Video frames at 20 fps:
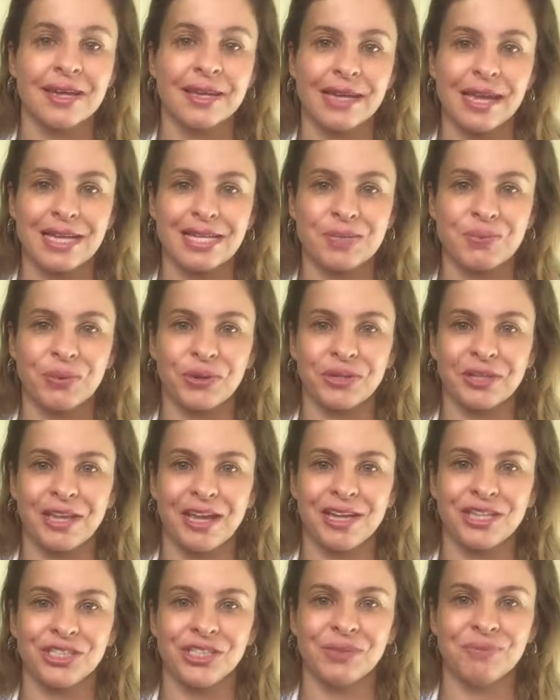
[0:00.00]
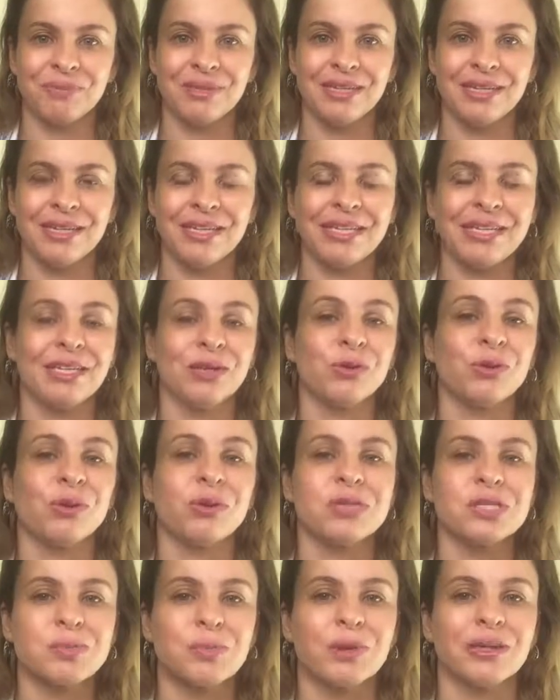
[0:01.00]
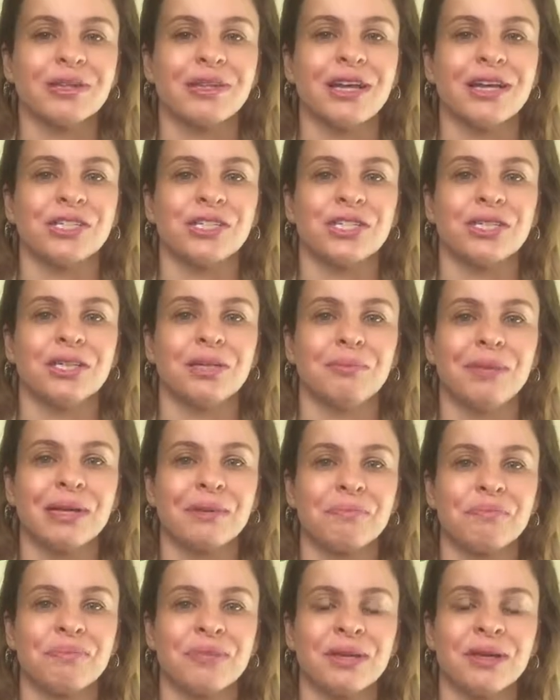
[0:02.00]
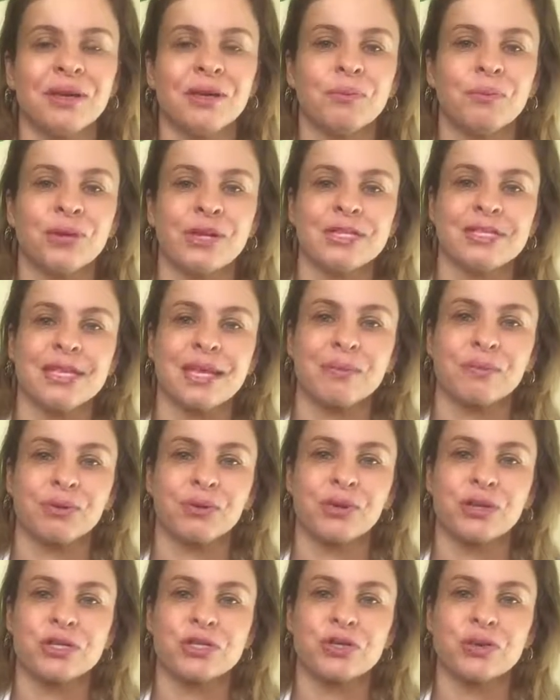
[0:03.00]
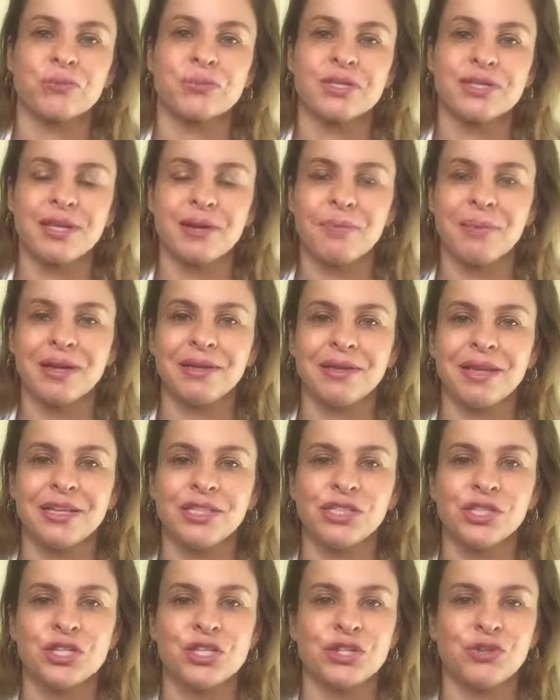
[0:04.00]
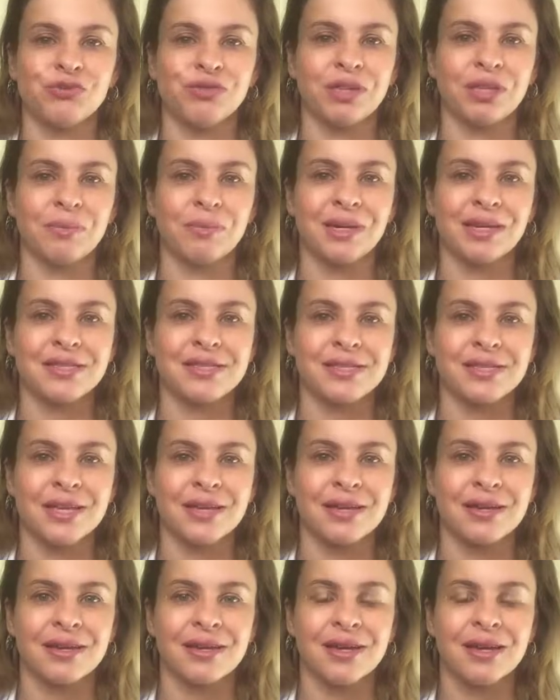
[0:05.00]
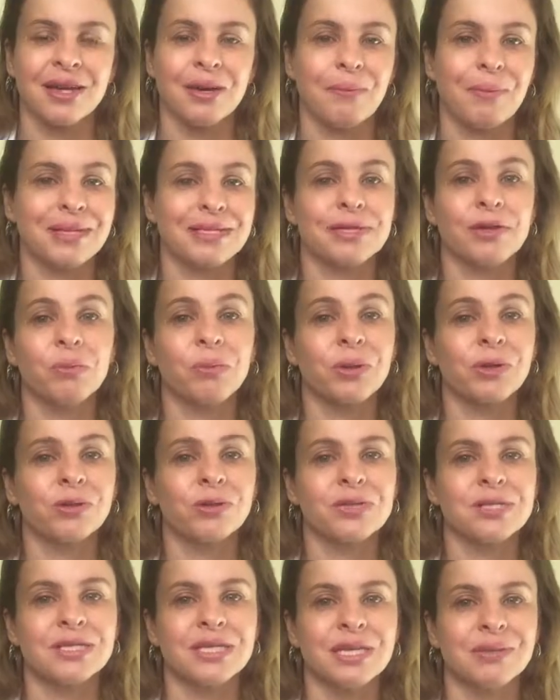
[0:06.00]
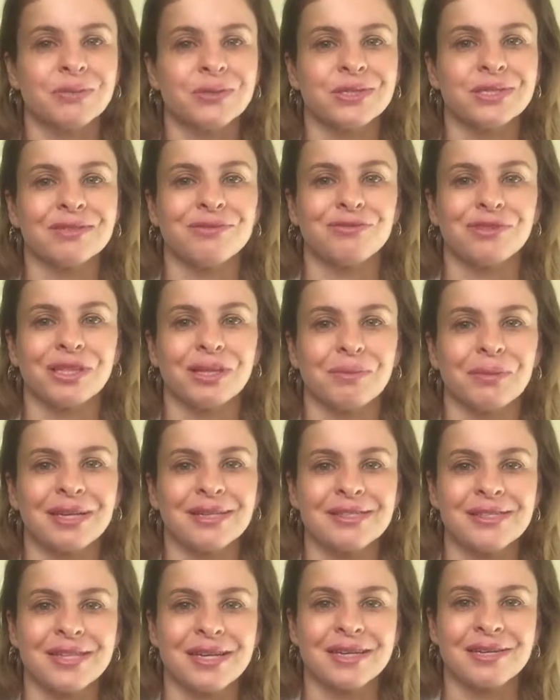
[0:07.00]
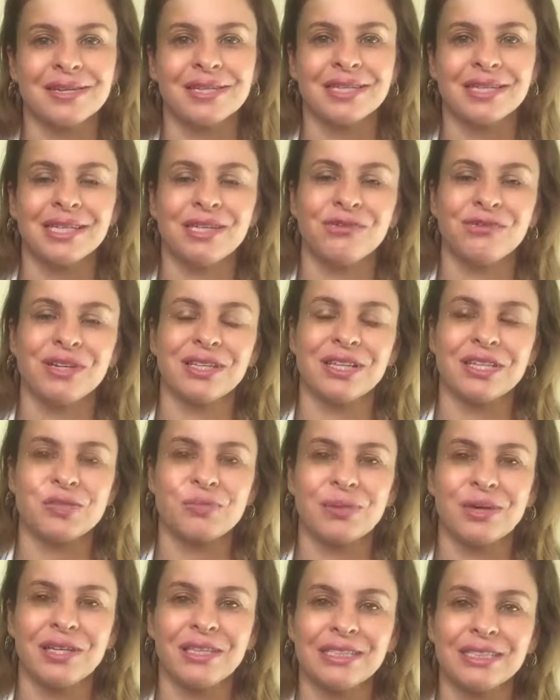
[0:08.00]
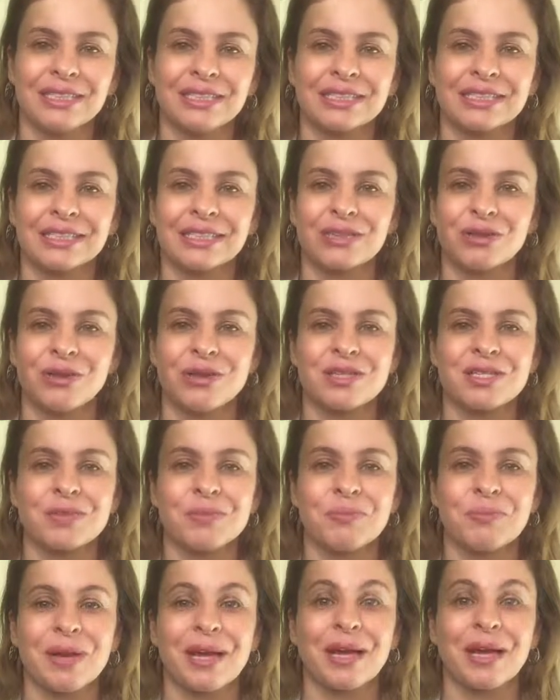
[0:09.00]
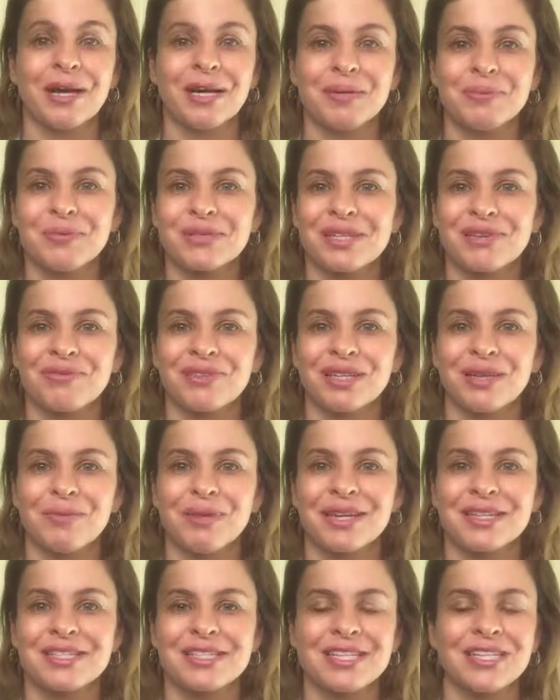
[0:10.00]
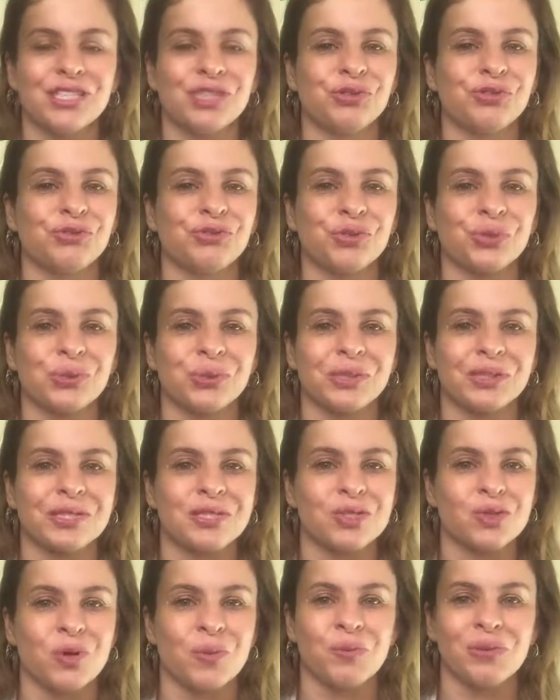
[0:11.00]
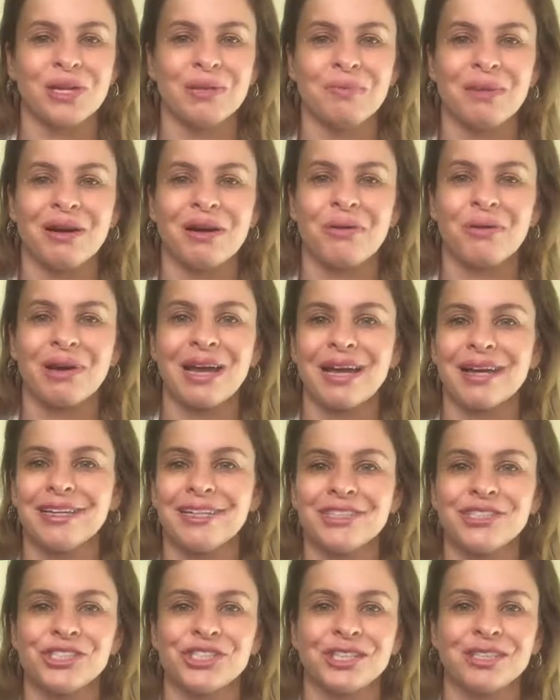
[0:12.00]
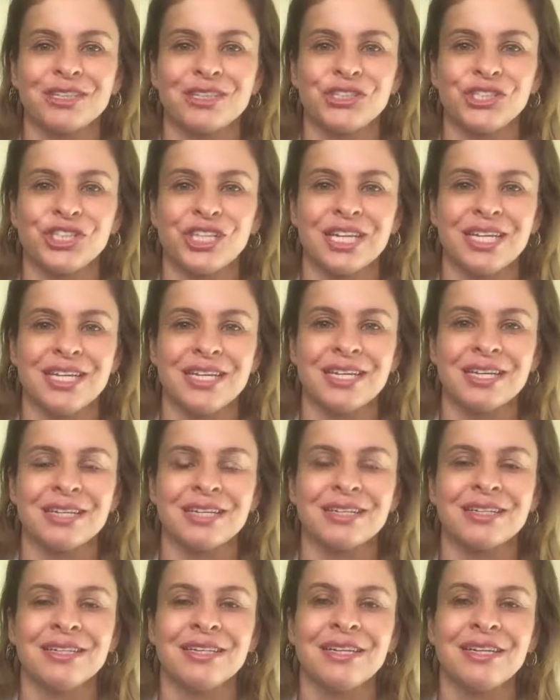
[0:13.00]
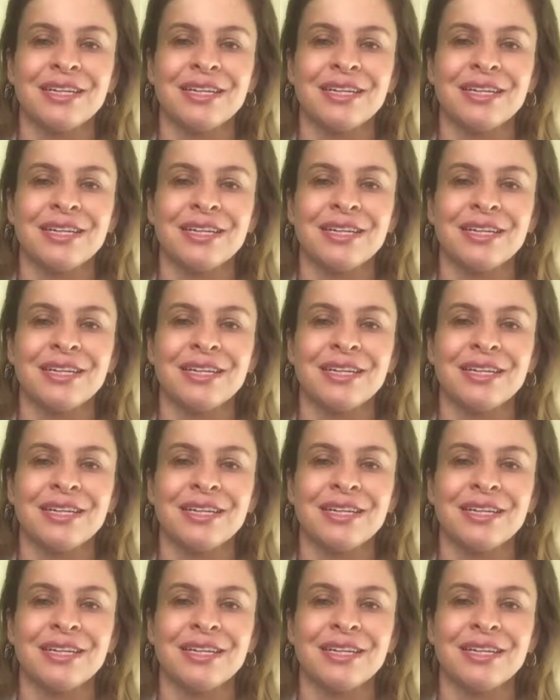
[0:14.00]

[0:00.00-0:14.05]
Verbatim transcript: que as protegem e que nos protegem também. Por exemplo, nós somos dependentes de vitamina C, mas não produzimos vitamina C, que vem das plantas. Nós pegamos a vitamina C de frutas como limão, laranja, tangerina,